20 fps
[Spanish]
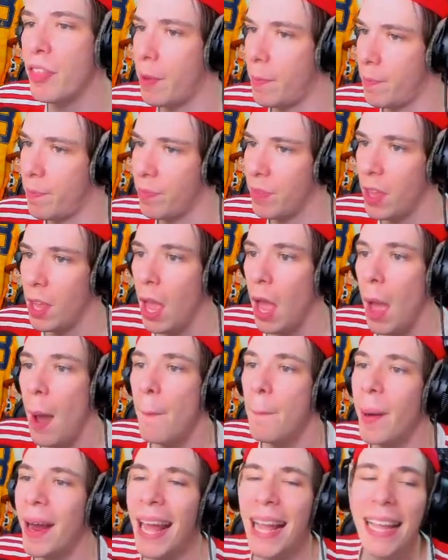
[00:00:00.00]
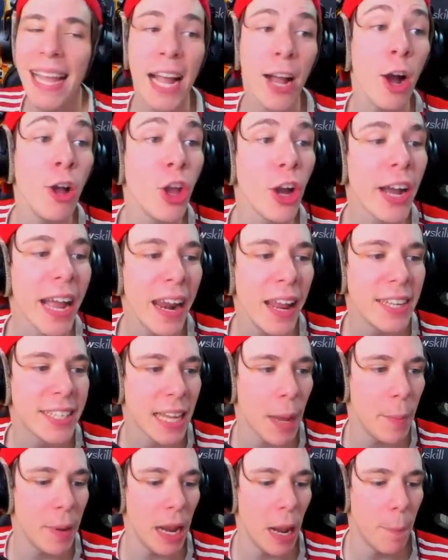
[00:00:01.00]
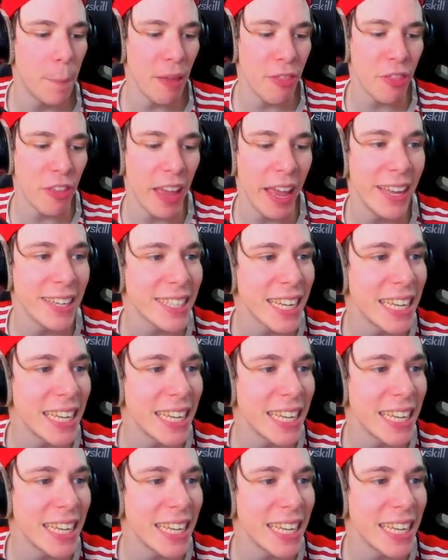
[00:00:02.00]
PC ¿Para qué coño queréis que mire el PC?